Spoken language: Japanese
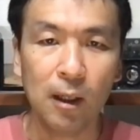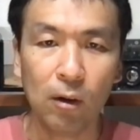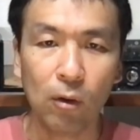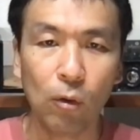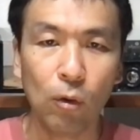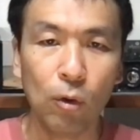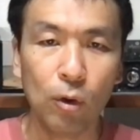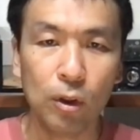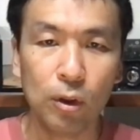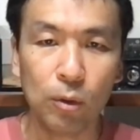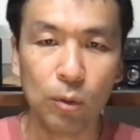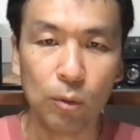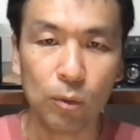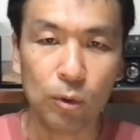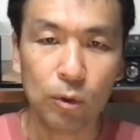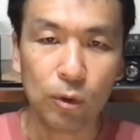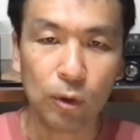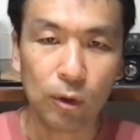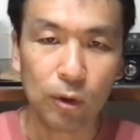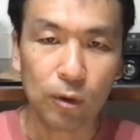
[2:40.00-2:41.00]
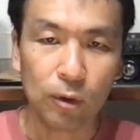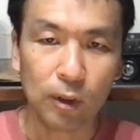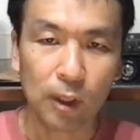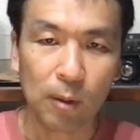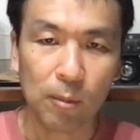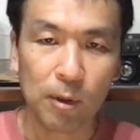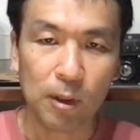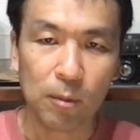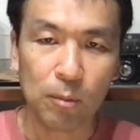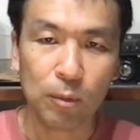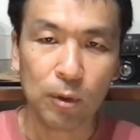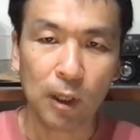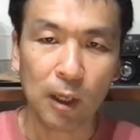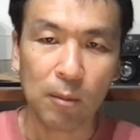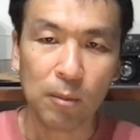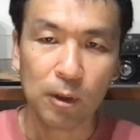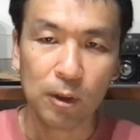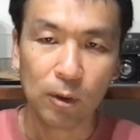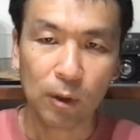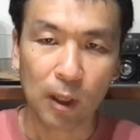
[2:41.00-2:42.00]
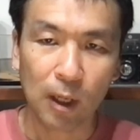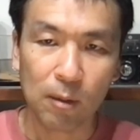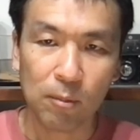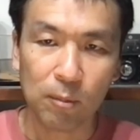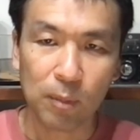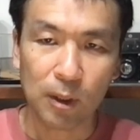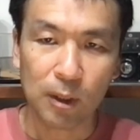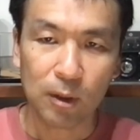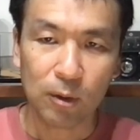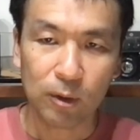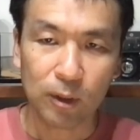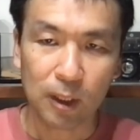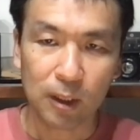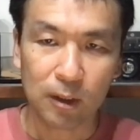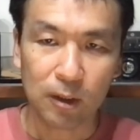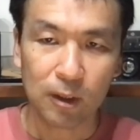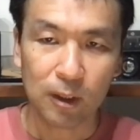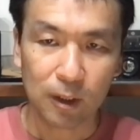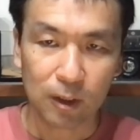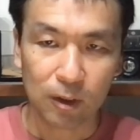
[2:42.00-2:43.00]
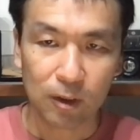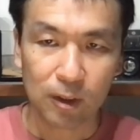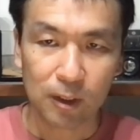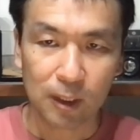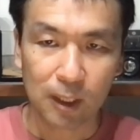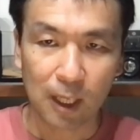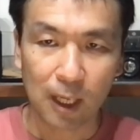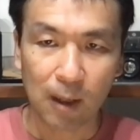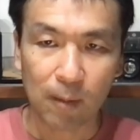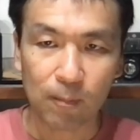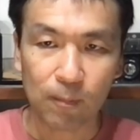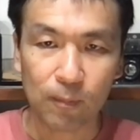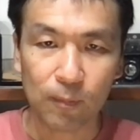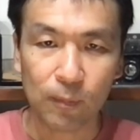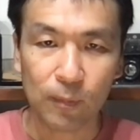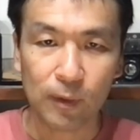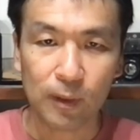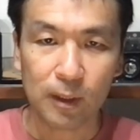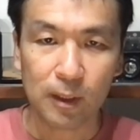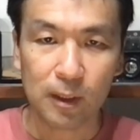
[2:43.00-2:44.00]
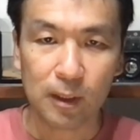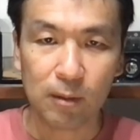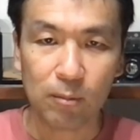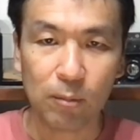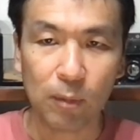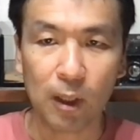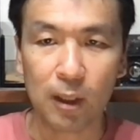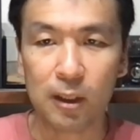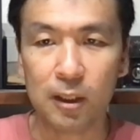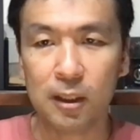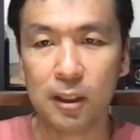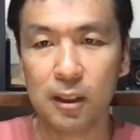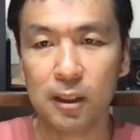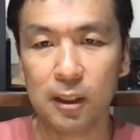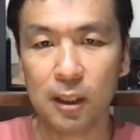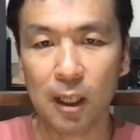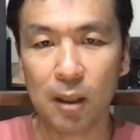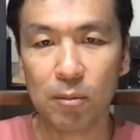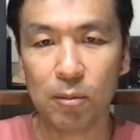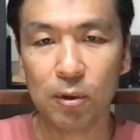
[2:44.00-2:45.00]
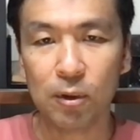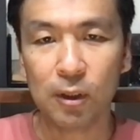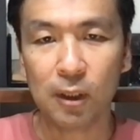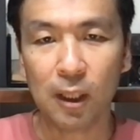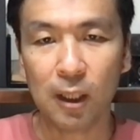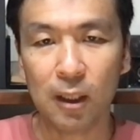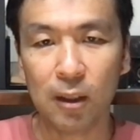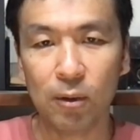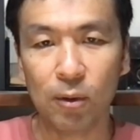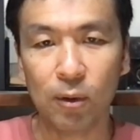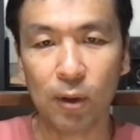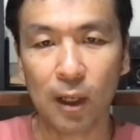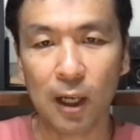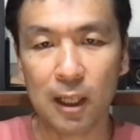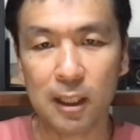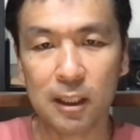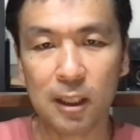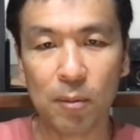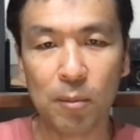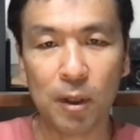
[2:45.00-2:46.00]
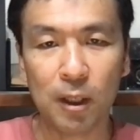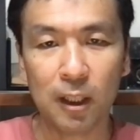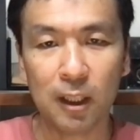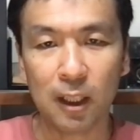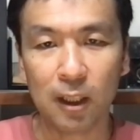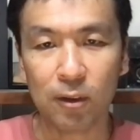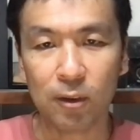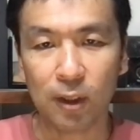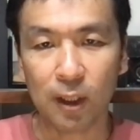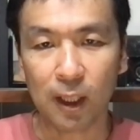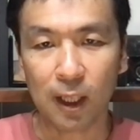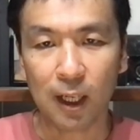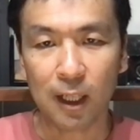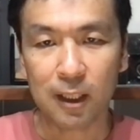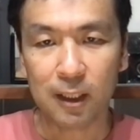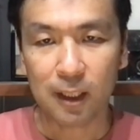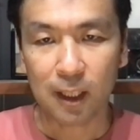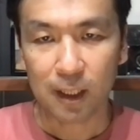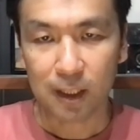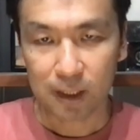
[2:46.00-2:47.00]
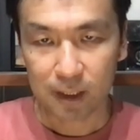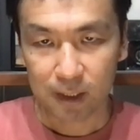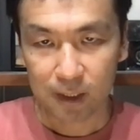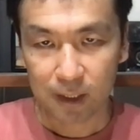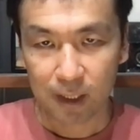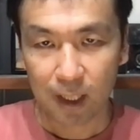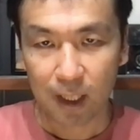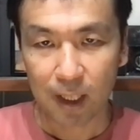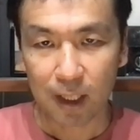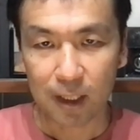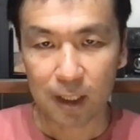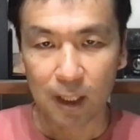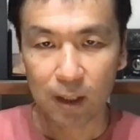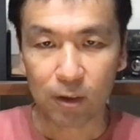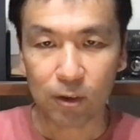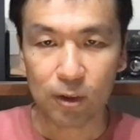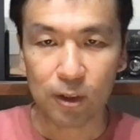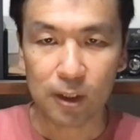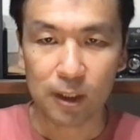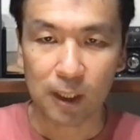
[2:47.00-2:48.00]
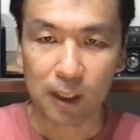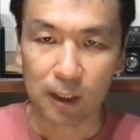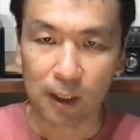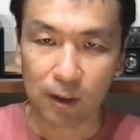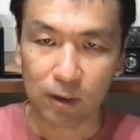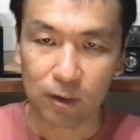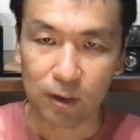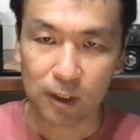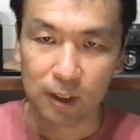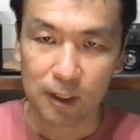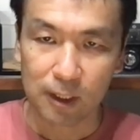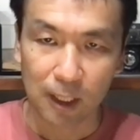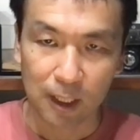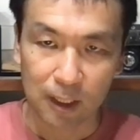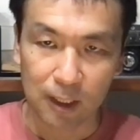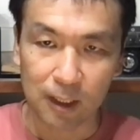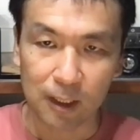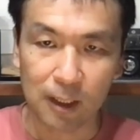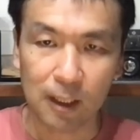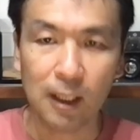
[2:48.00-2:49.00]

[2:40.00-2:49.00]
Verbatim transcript: コインを売る時のためにプライベートカンパニーを設立して、まあ、賃貸物件を会社名義などで借りたりして、役員社宅にしたり、